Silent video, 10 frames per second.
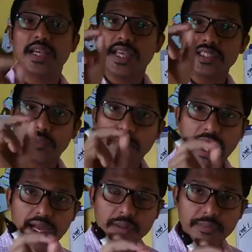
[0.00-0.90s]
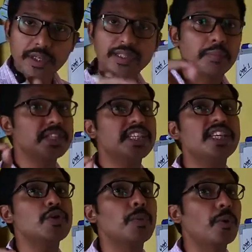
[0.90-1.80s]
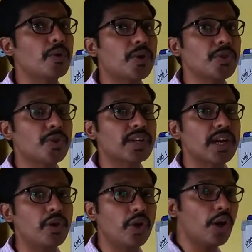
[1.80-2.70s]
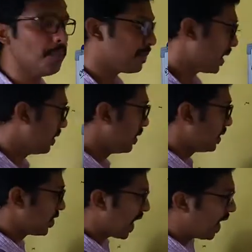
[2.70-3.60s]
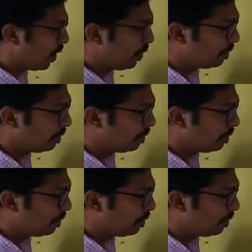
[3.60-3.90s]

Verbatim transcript: এই যে ভাত বানাতে আমার কি কি উপকরণ দরকার হলো চাল